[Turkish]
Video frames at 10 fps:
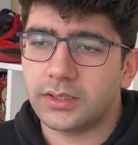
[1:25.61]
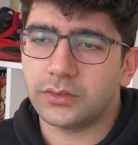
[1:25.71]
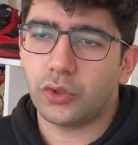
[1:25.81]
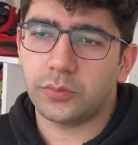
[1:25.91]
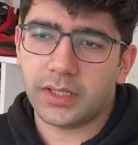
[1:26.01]

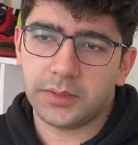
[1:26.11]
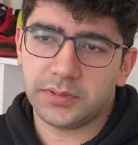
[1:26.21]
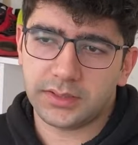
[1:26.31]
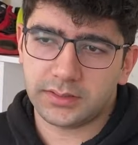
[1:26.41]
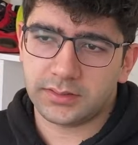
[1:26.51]
Normal
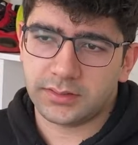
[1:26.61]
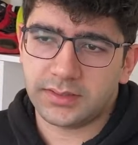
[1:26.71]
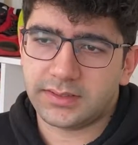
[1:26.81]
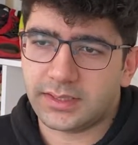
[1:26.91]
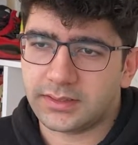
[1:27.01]
bir e,
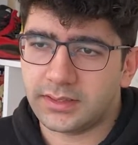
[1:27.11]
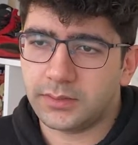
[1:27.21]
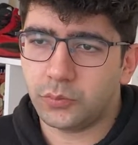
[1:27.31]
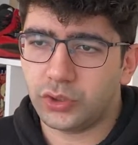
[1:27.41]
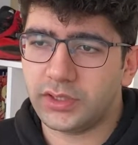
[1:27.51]

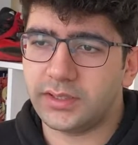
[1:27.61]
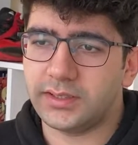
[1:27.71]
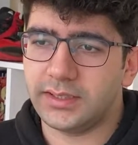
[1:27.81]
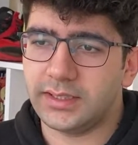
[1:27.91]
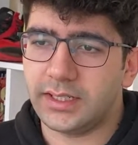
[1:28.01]
insanda bu
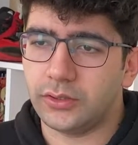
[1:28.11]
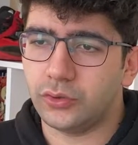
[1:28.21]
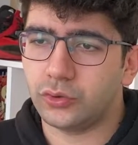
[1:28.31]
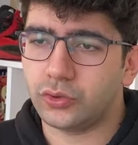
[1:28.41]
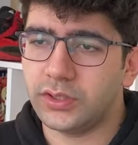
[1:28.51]
şekilde
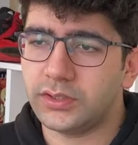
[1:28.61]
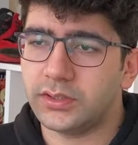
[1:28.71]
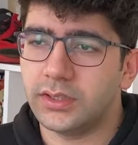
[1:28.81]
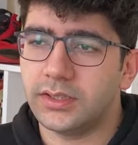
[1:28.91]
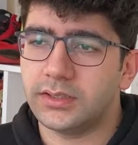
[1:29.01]
ilerliyor süreç.